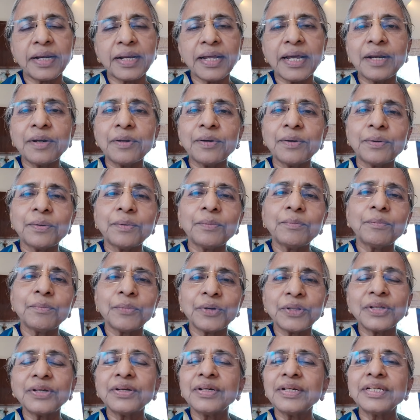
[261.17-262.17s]
నేను
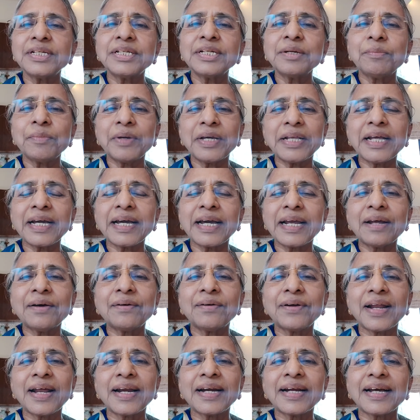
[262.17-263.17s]
మొదటి నుంచి మీ దగ్గరే
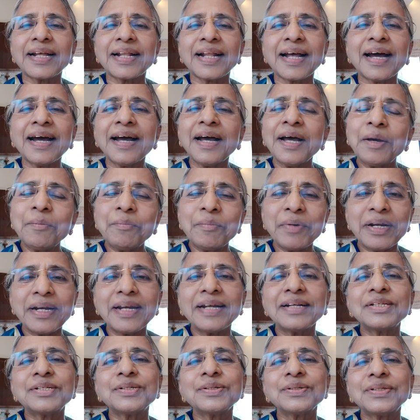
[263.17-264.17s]
ఉన్నాను కదా మీరు
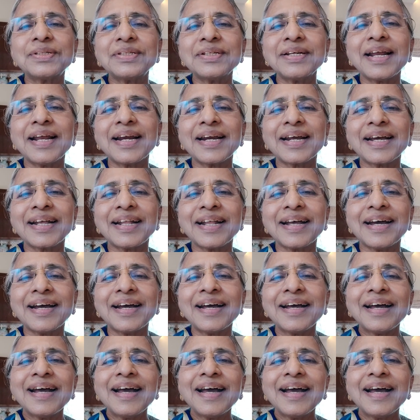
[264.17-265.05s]
నన్ను చూస్తున్నారు కదా